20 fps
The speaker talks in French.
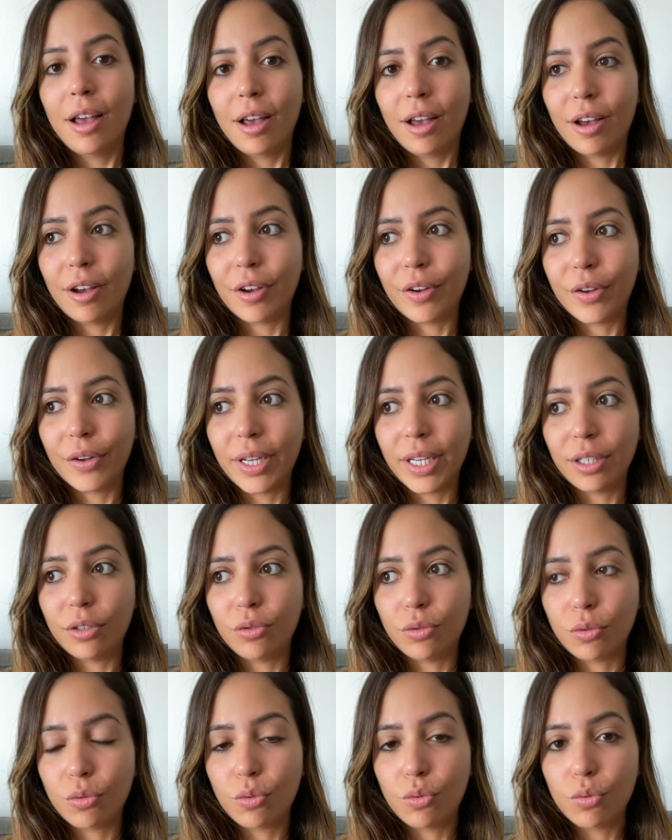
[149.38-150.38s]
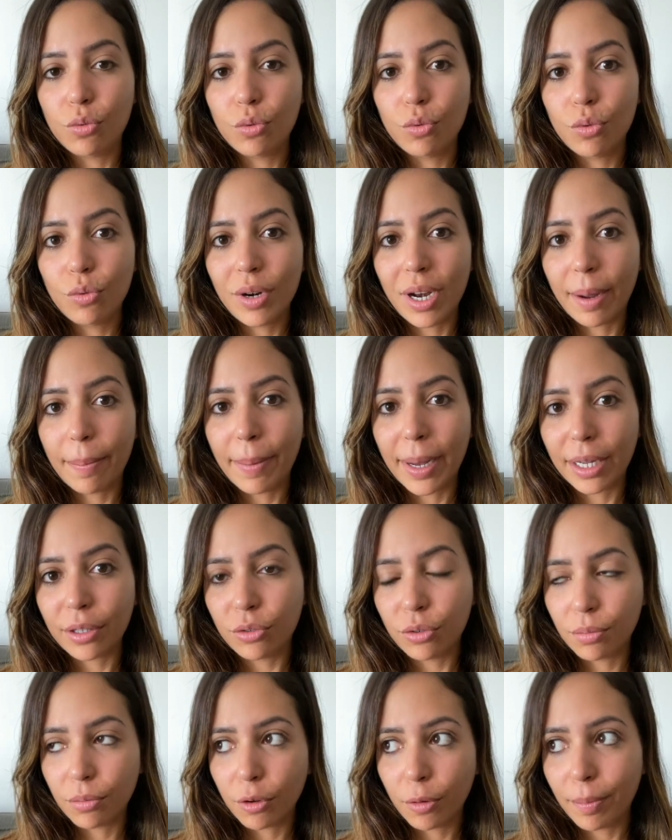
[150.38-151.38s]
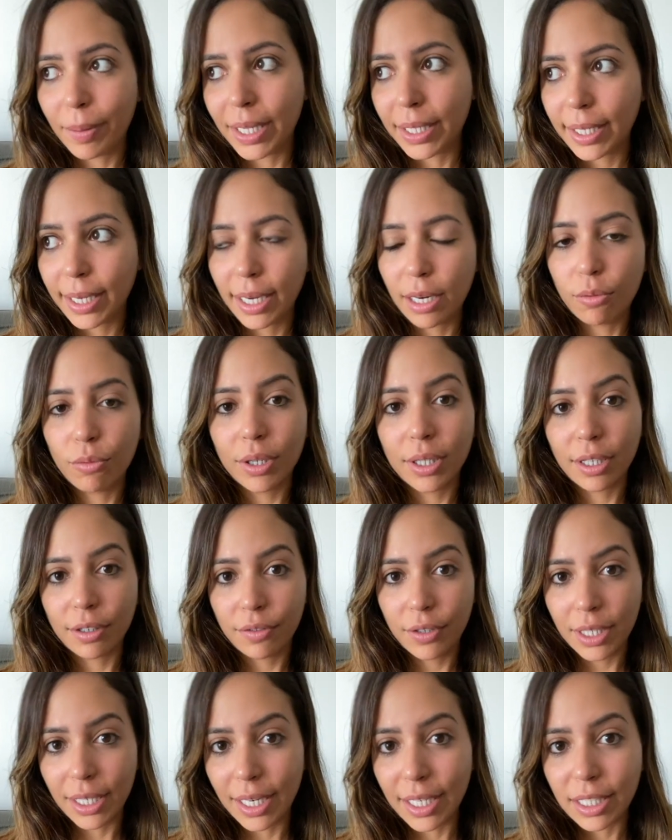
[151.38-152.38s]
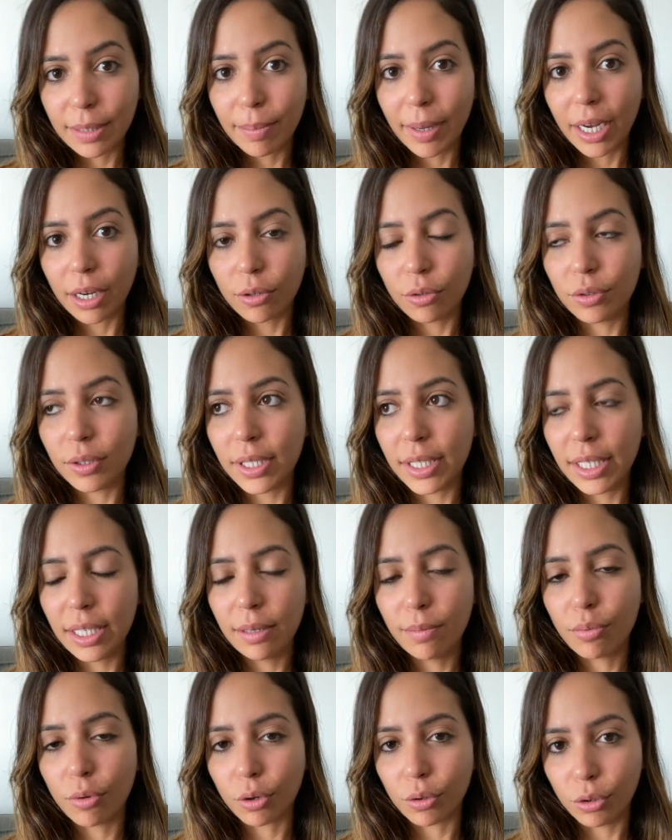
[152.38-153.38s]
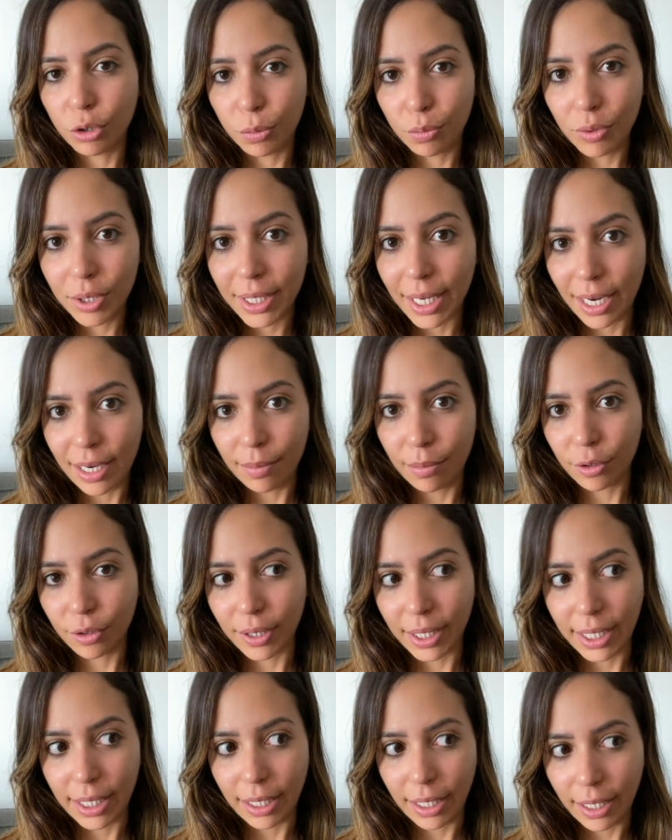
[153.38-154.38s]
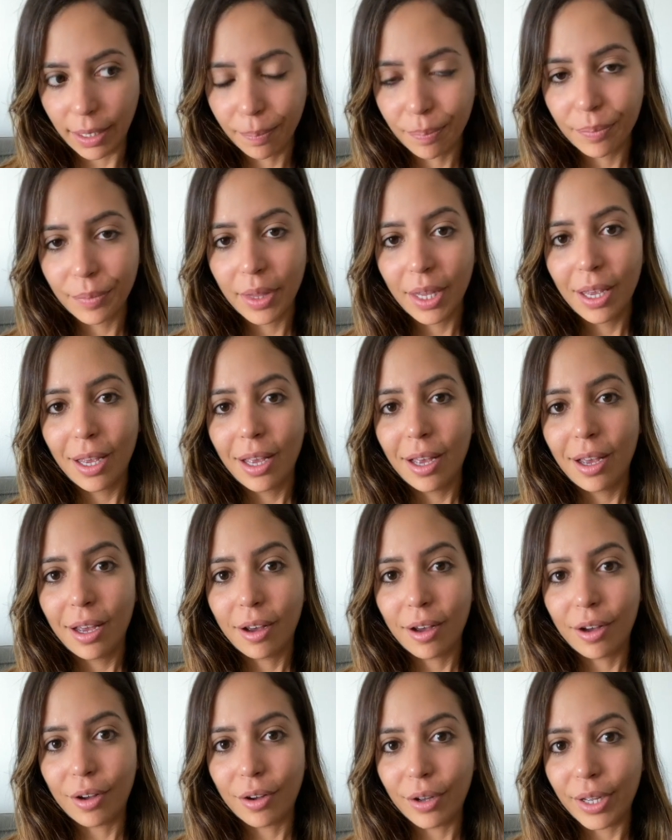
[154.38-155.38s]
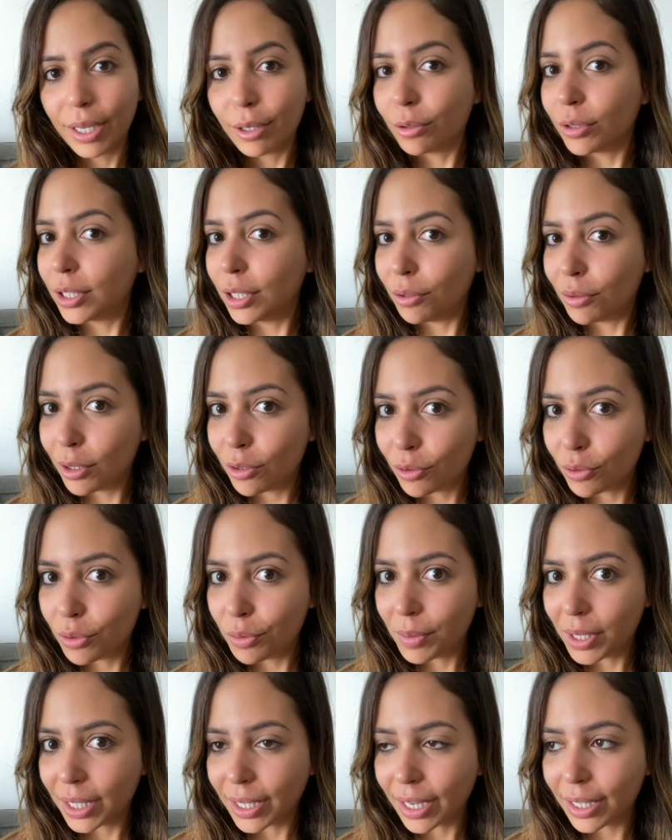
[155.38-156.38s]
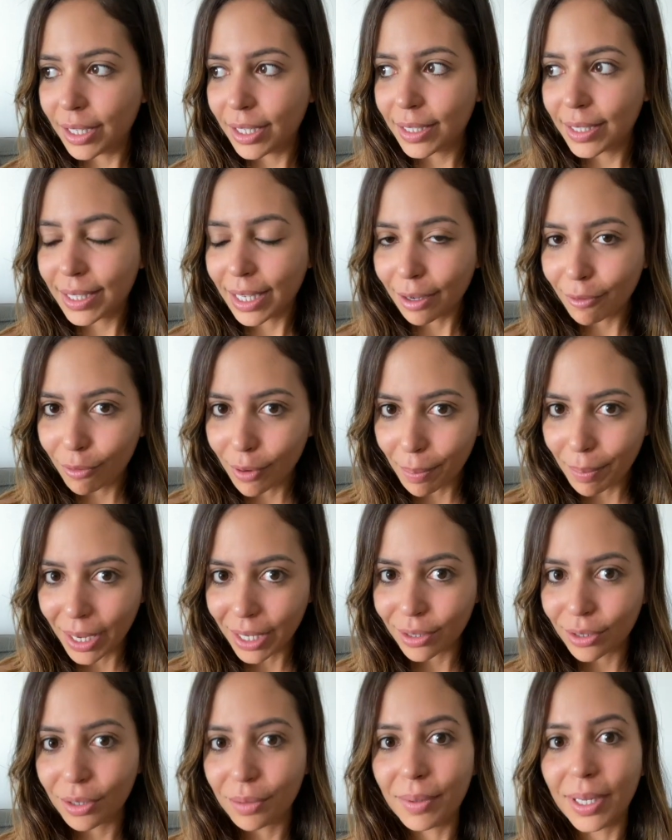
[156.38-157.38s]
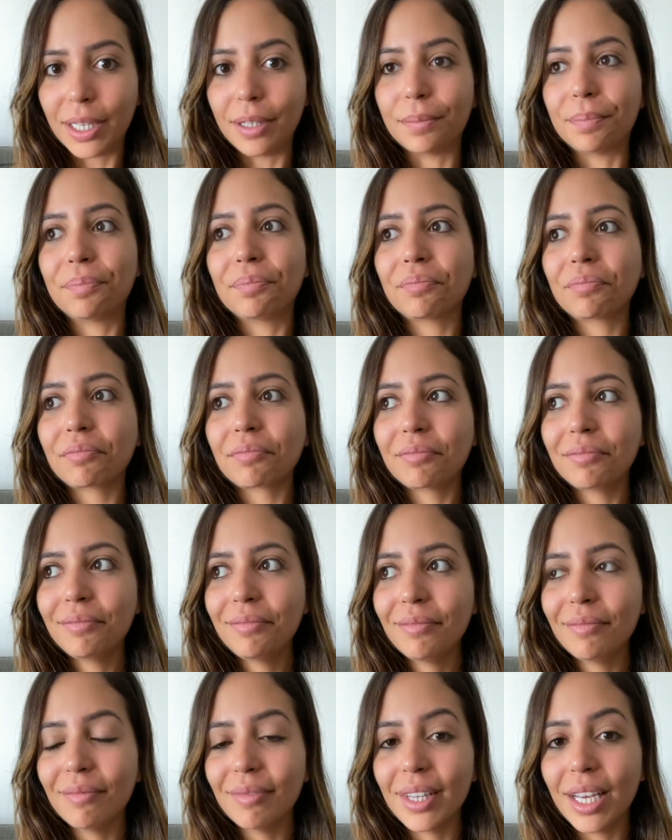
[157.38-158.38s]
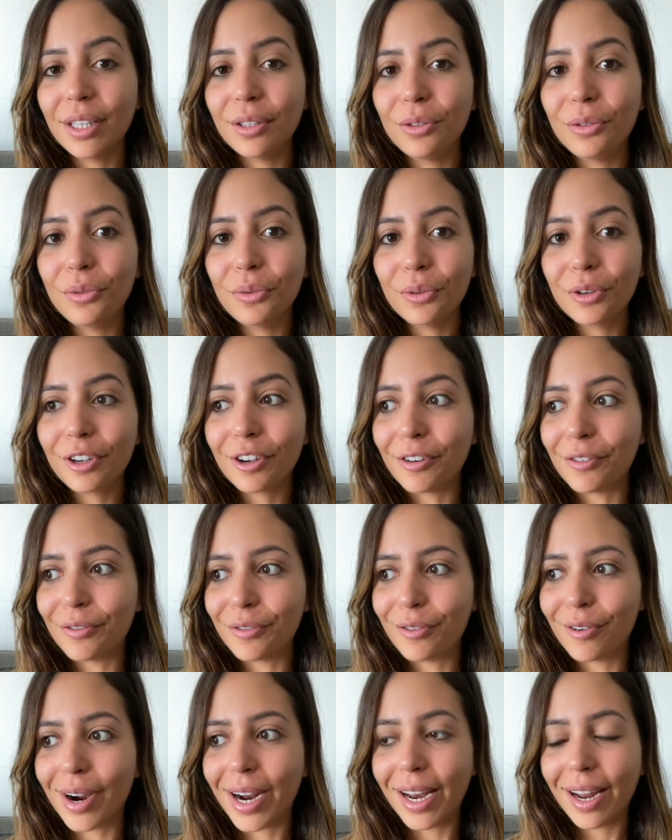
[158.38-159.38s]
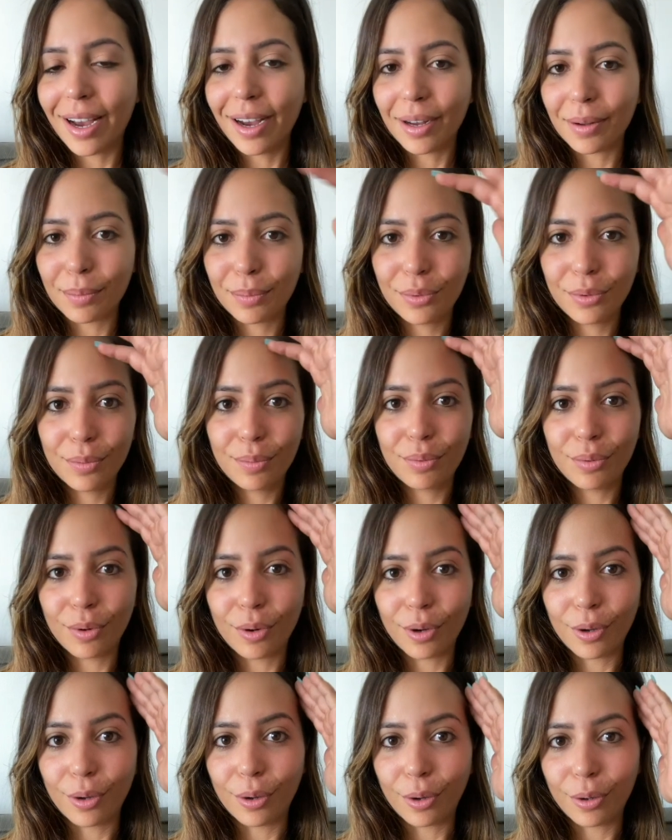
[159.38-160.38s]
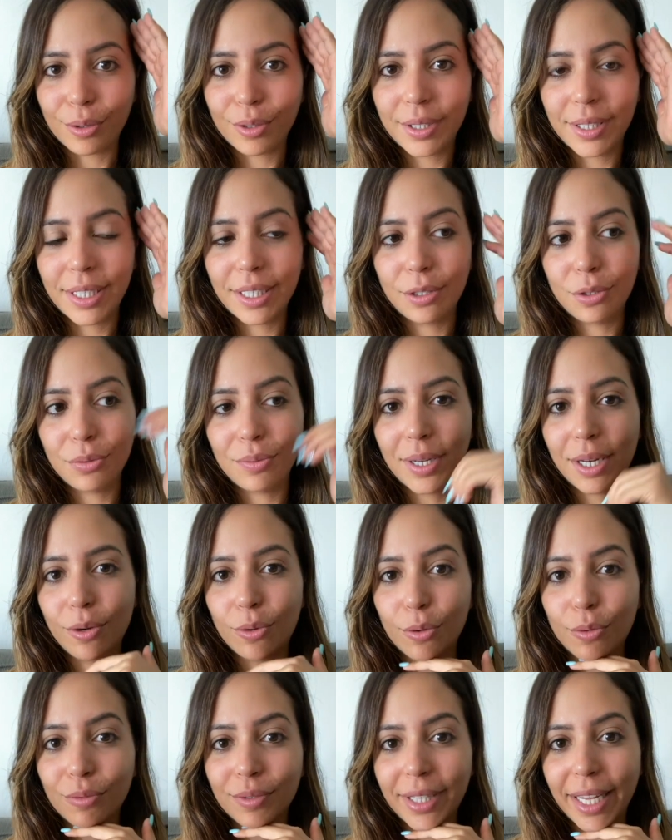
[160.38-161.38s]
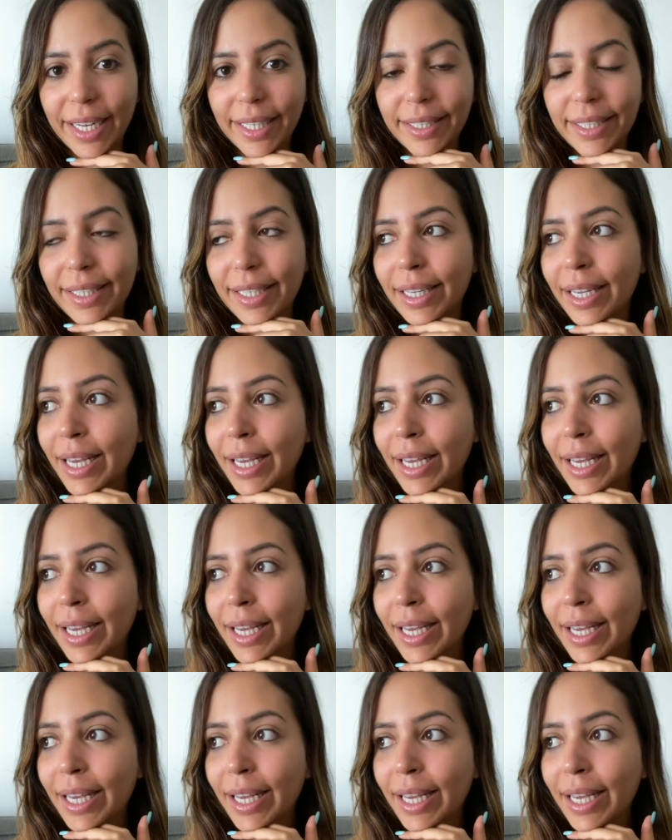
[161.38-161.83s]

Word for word: Euh, et du coup, l'appartement pas très loin d'un fitness park aussi pour que je puisse aller m'entraîner euh, et continuer du coup mes trainings cinq fois par semaine. Donc voilà un peu pour resituer le contexte.